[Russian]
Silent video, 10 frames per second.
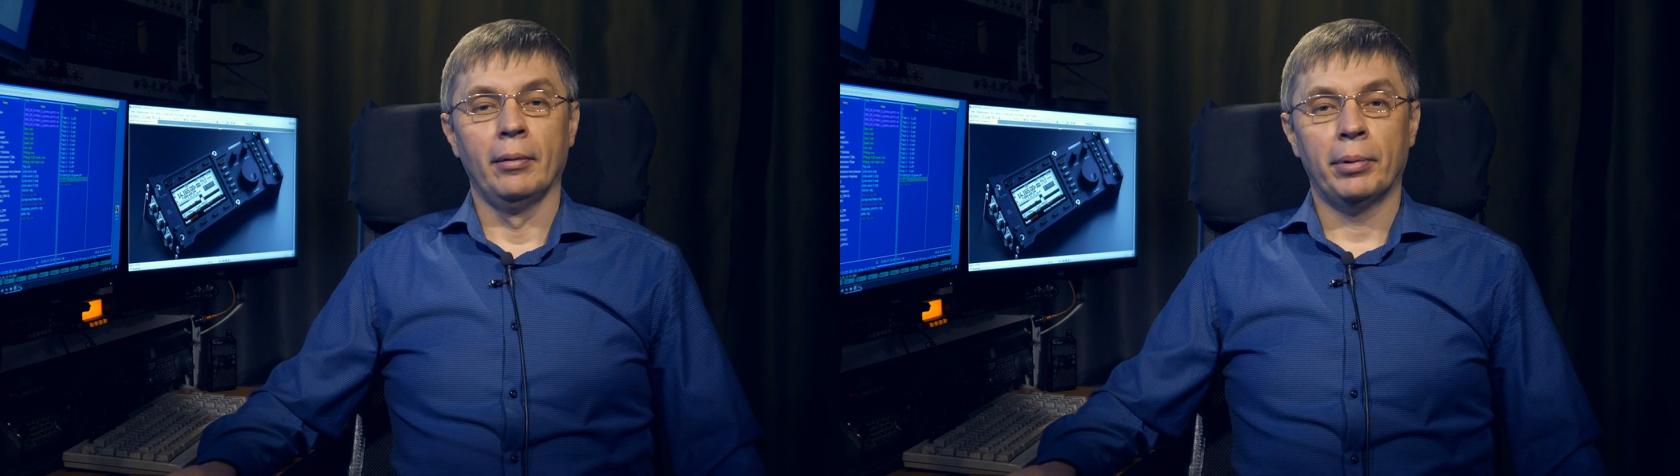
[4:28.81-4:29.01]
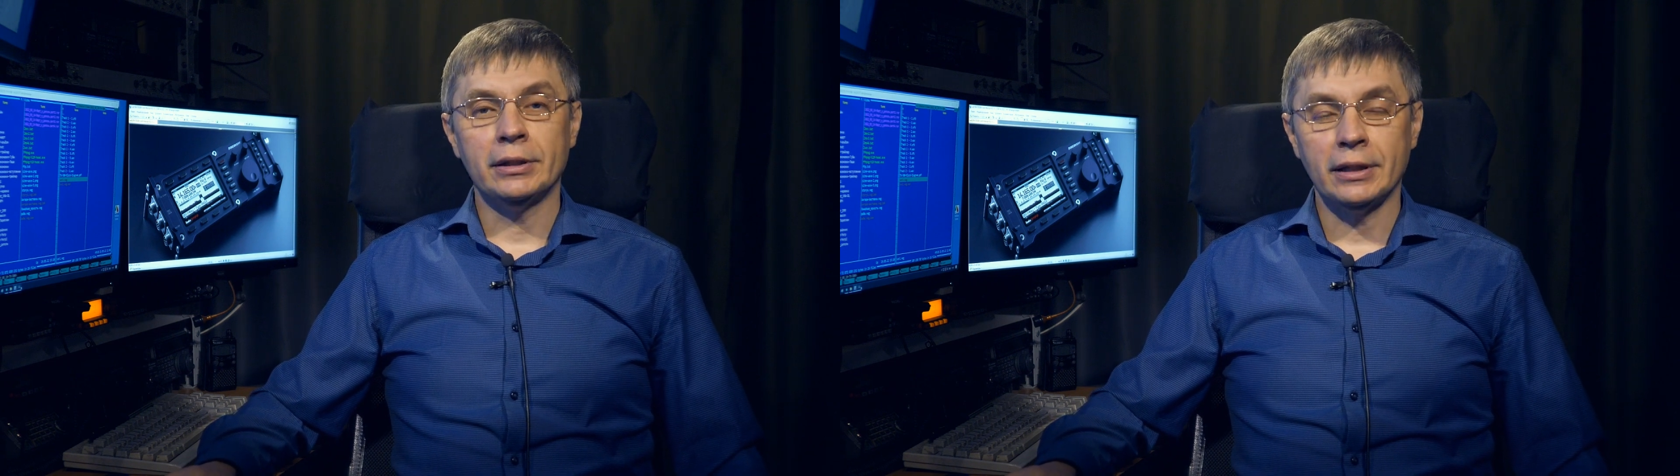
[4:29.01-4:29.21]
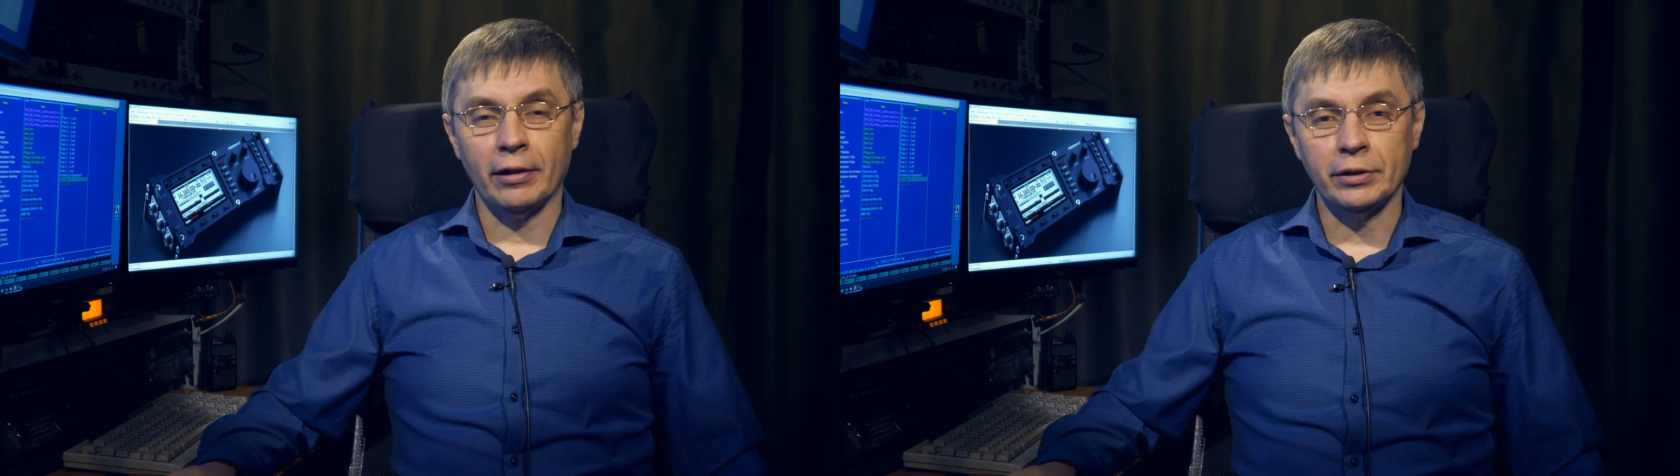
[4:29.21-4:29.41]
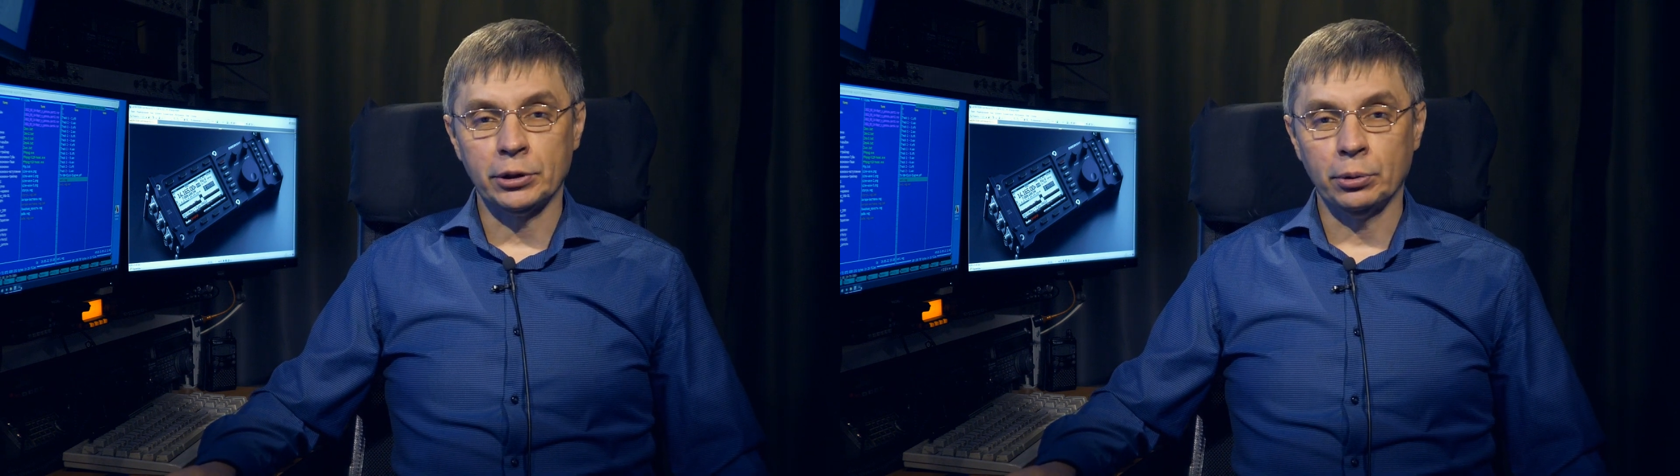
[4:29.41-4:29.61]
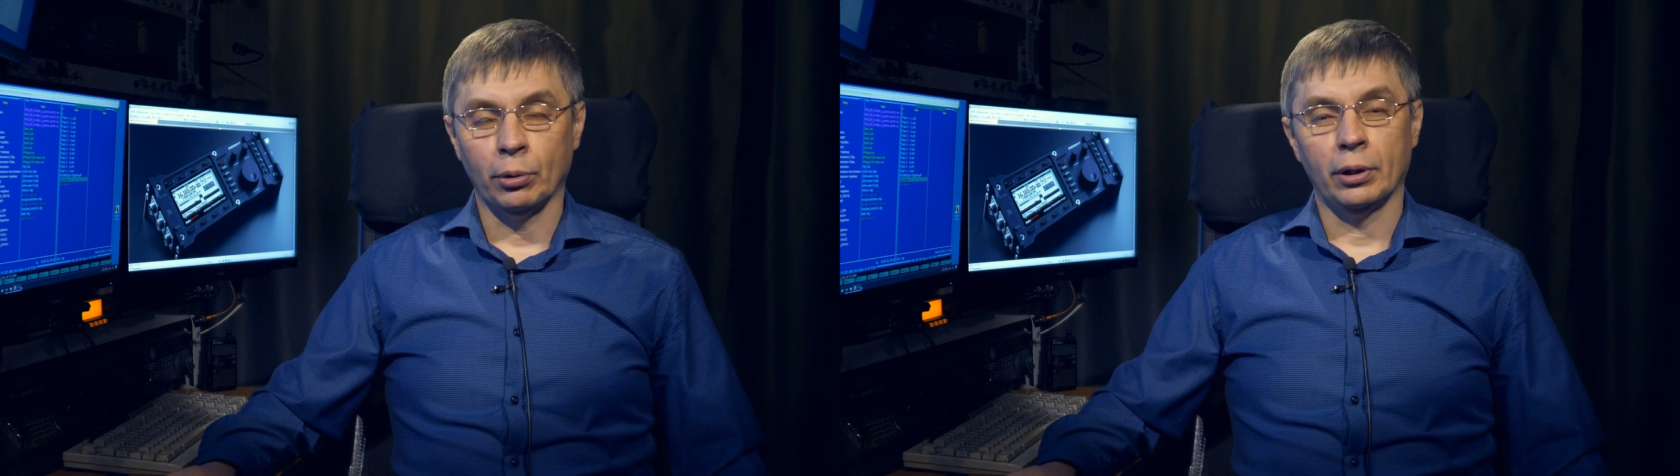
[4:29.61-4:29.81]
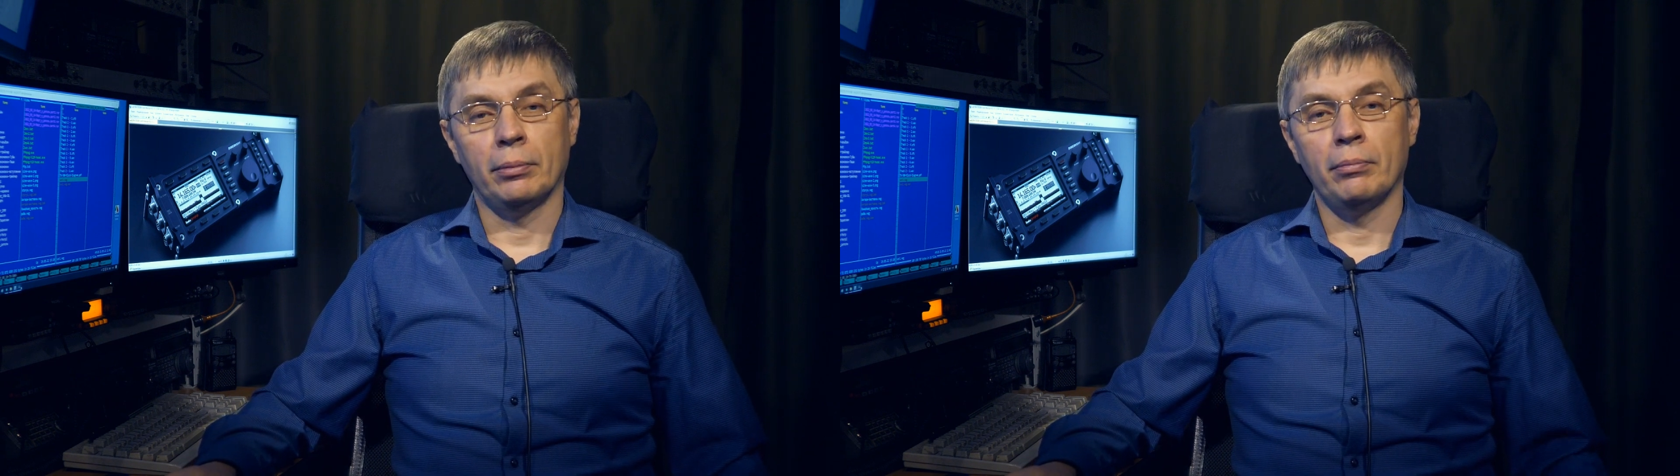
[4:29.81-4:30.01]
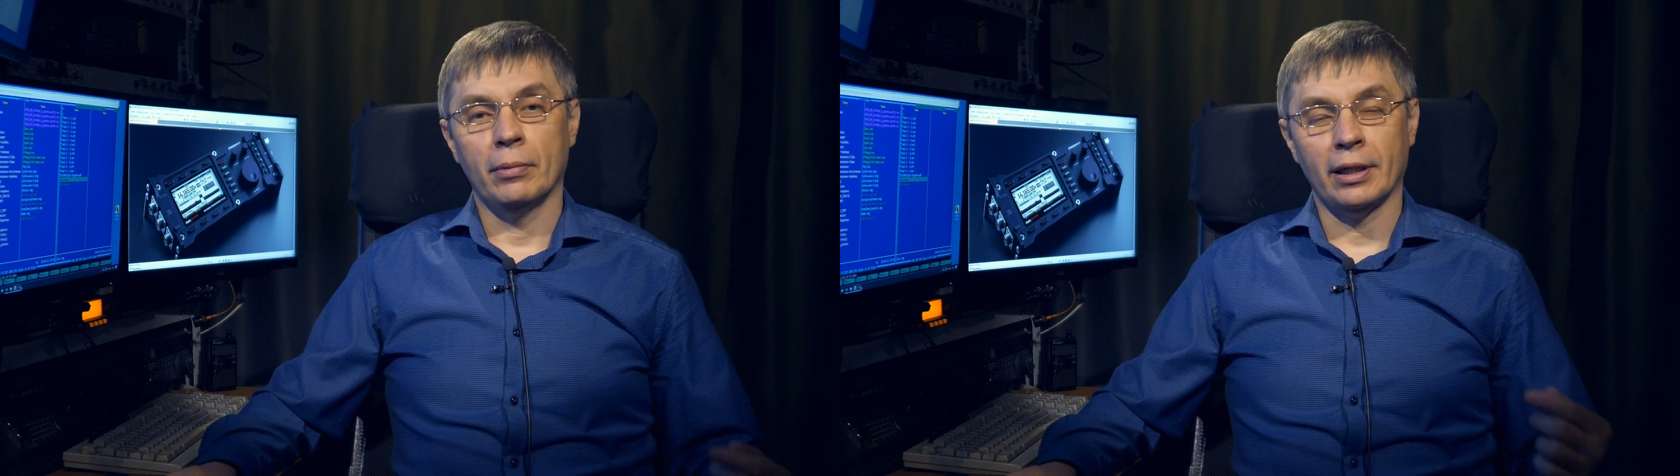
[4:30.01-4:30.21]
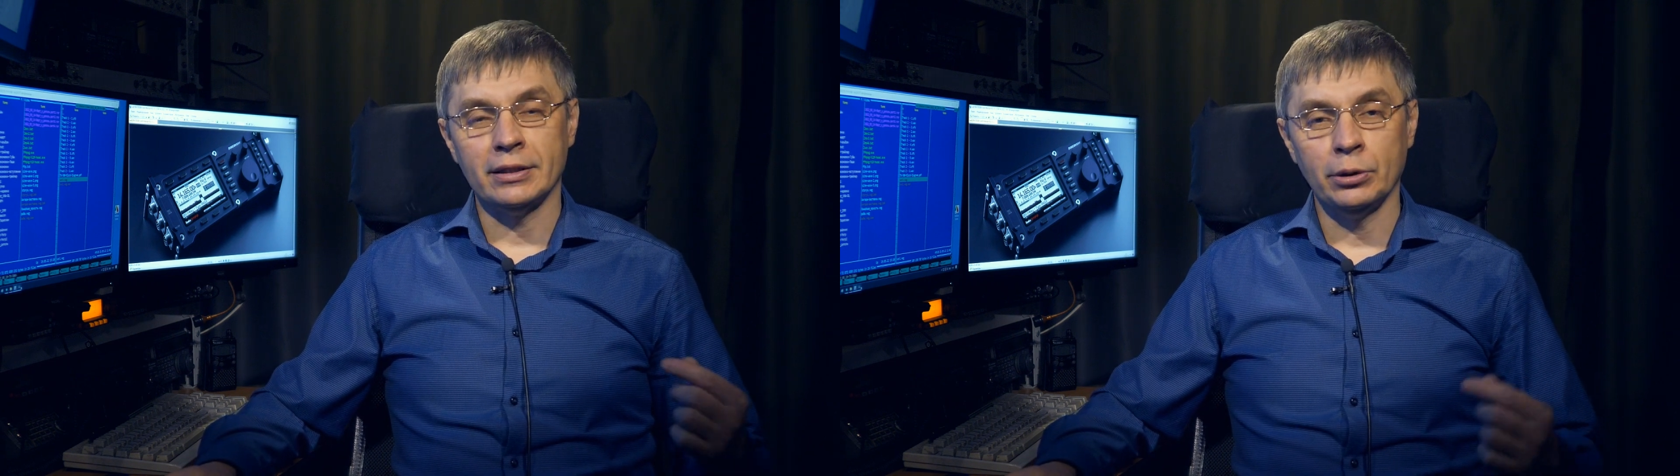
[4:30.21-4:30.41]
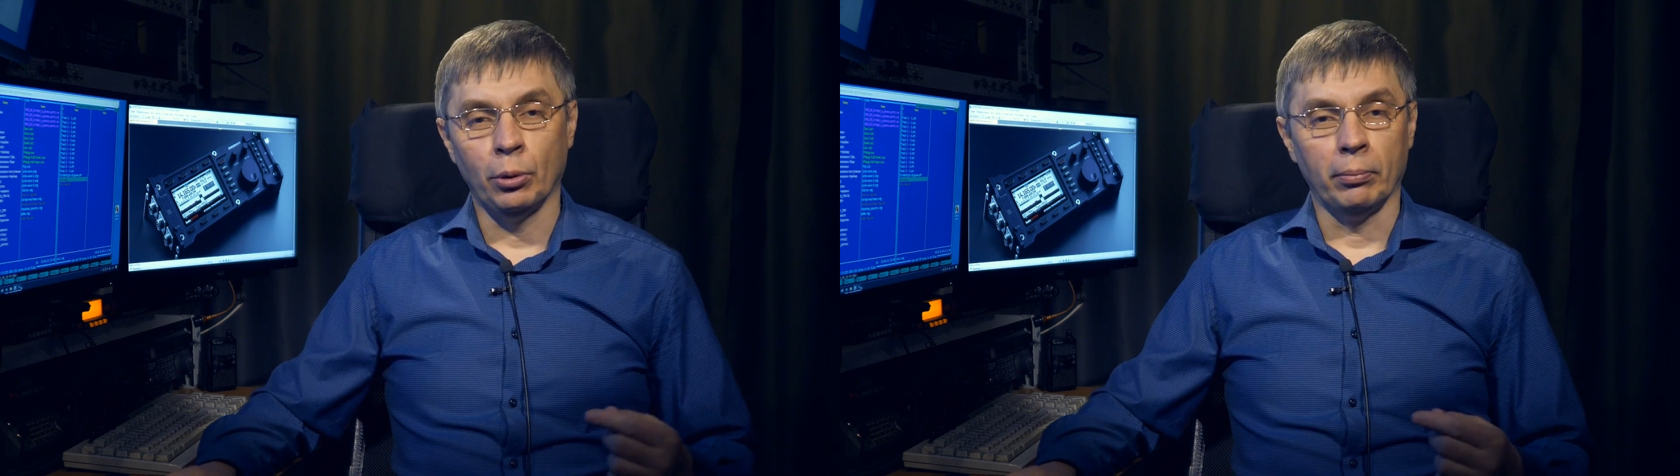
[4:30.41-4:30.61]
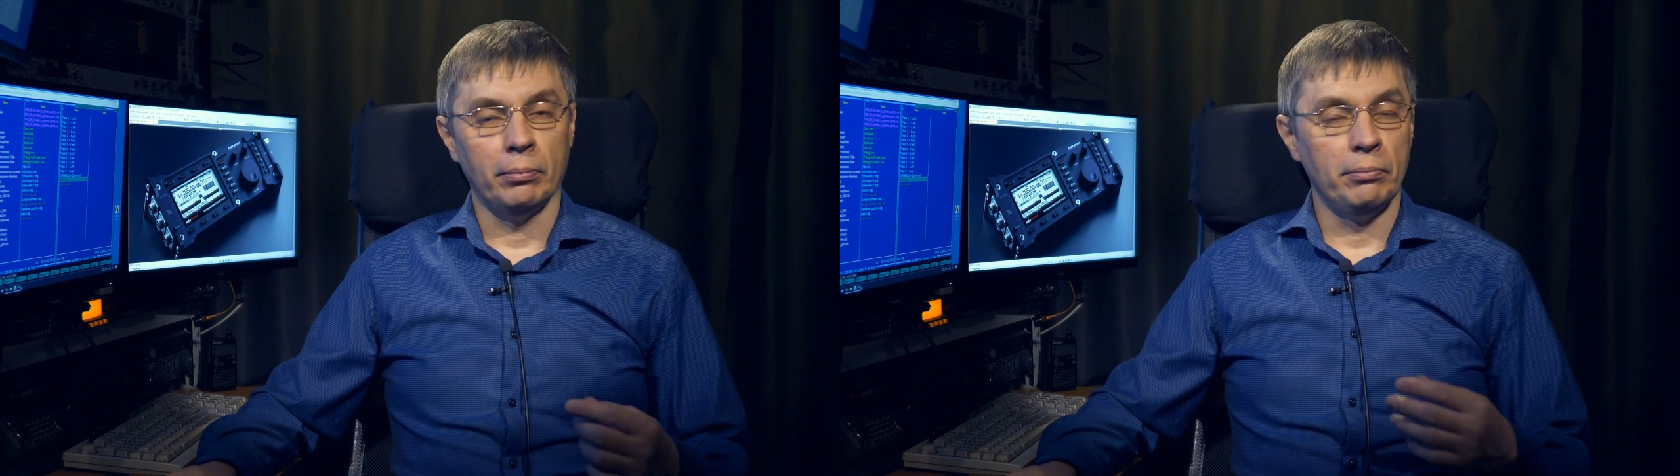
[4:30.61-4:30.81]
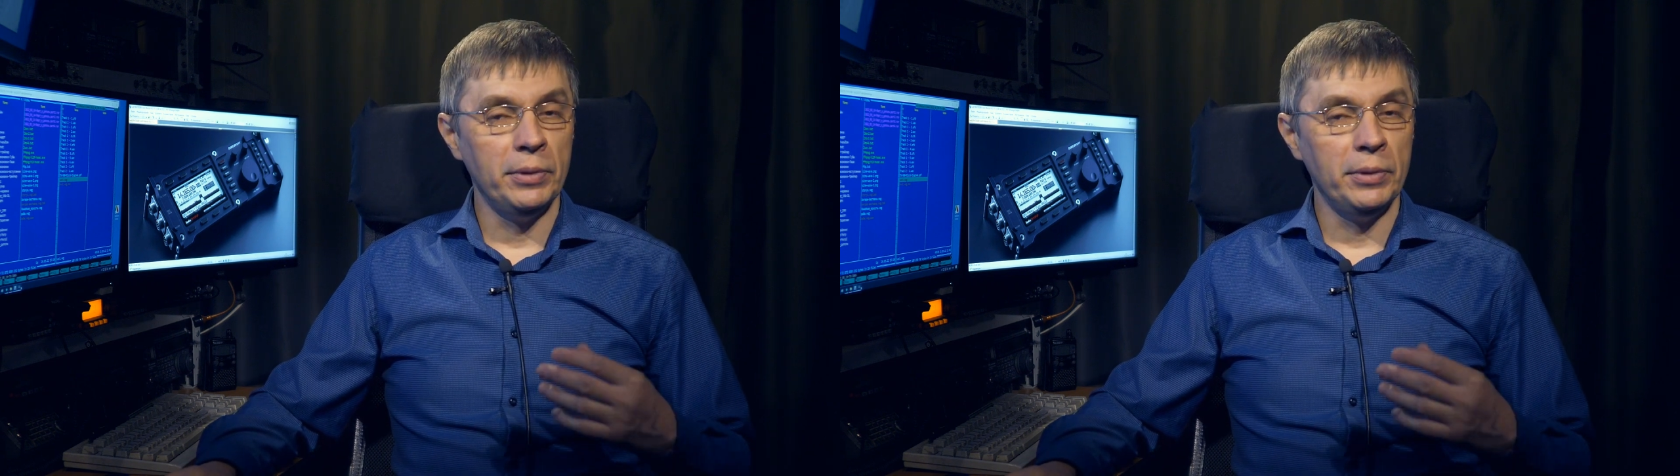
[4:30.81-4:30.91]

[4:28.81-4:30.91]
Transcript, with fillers: Представьте, что разъем